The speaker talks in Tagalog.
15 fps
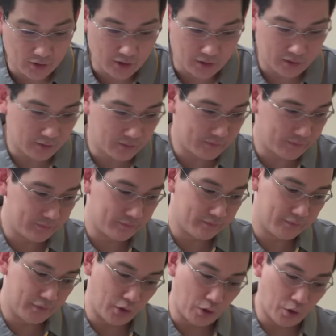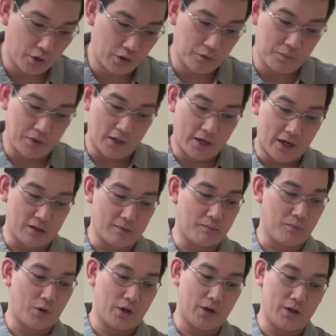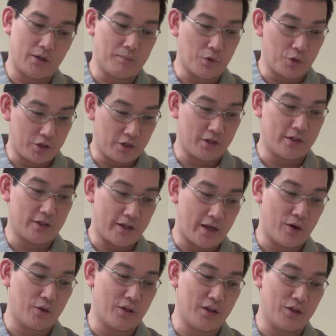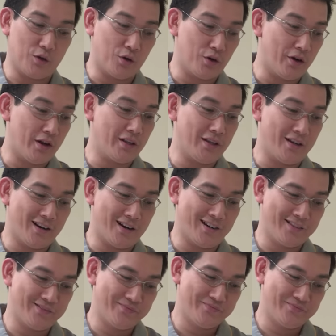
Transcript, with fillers: Doc. You're going to be a lot more emotional now than you already are.